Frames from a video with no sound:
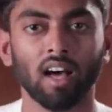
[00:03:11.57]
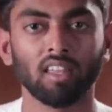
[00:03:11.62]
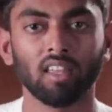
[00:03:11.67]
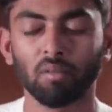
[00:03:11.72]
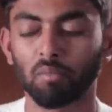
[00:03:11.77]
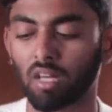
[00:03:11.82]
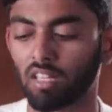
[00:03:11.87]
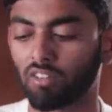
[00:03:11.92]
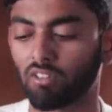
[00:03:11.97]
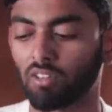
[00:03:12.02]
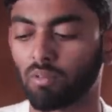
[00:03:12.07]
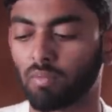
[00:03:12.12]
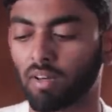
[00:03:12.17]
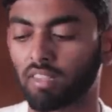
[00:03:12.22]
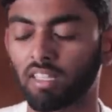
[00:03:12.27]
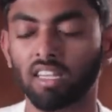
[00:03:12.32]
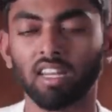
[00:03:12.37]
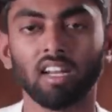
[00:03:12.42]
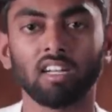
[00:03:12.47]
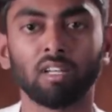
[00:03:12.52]
அதே மாதிரி வந்து
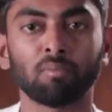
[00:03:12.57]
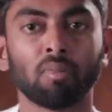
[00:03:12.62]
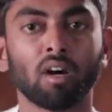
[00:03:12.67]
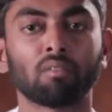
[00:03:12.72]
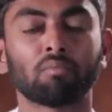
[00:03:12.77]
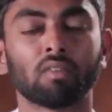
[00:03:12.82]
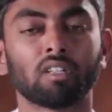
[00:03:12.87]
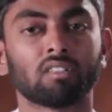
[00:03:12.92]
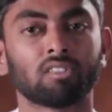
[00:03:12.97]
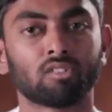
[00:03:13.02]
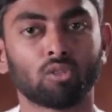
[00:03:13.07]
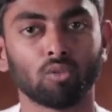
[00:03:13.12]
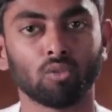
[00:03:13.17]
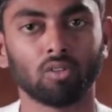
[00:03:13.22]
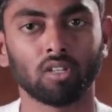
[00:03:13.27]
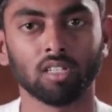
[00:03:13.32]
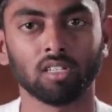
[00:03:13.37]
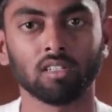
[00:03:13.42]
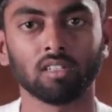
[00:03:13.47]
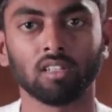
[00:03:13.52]
பார்த்திங்கன்னா டிபார்ட்மெண்ட்
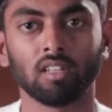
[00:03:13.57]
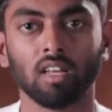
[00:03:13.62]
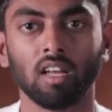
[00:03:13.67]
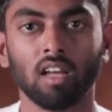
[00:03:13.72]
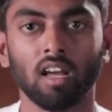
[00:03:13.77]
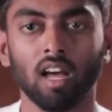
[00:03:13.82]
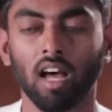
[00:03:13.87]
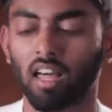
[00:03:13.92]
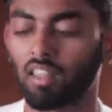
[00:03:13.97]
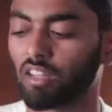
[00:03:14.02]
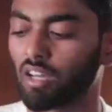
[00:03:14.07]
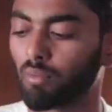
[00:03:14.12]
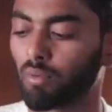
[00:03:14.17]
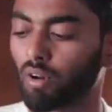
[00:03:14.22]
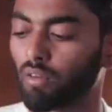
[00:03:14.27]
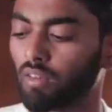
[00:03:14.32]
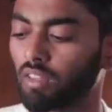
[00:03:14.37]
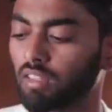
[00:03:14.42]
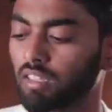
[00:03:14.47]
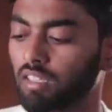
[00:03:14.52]
ஸ்டோரு
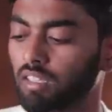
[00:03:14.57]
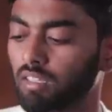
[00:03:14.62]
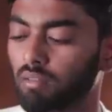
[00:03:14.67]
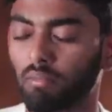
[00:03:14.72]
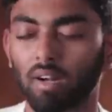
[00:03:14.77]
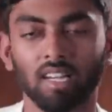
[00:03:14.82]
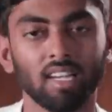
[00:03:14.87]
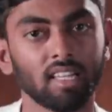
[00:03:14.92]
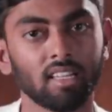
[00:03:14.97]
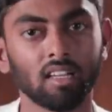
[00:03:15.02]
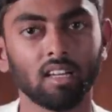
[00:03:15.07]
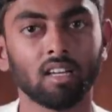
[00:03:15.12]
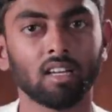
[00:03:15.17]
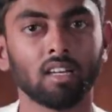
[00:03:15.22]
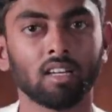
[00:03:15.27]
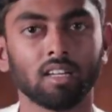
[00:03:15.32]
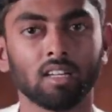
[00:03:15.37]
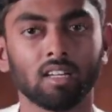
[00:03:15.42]
அதுக்கப்புறம் வந்து மல்லிகை